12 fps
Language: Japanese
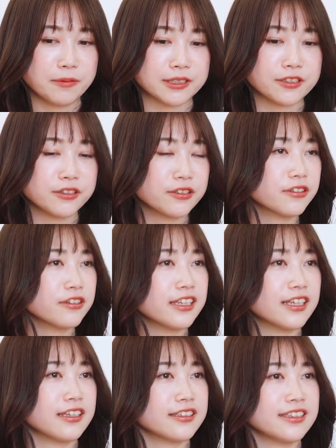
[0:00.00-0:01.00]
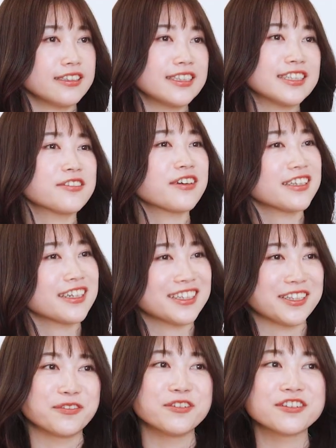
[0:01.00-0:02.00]
あ、そういうところで新日の方々
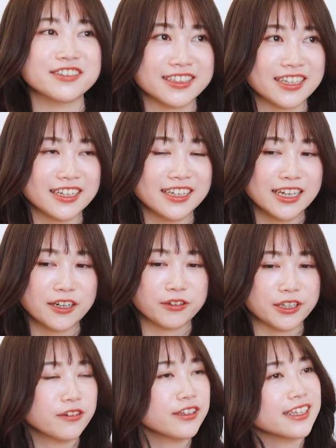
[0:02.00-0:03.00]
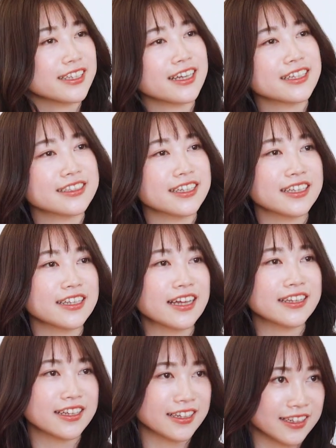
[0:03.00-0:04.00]
も多くて日本に期待していただ
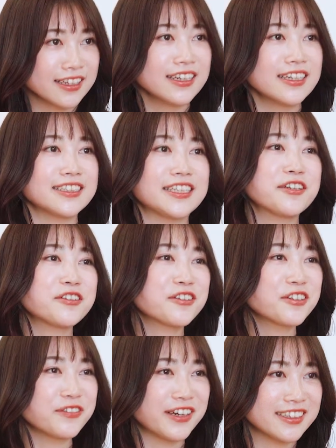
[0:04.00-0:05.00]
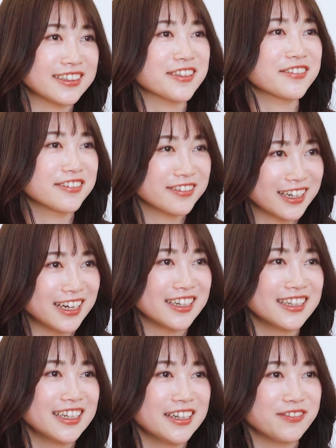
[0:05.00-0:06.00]
いたりしてるところもあったところが、
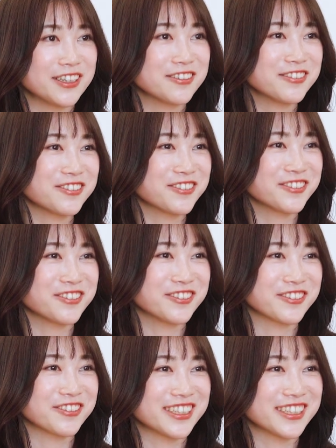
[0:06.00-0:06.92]
まあ、どんどんどんどん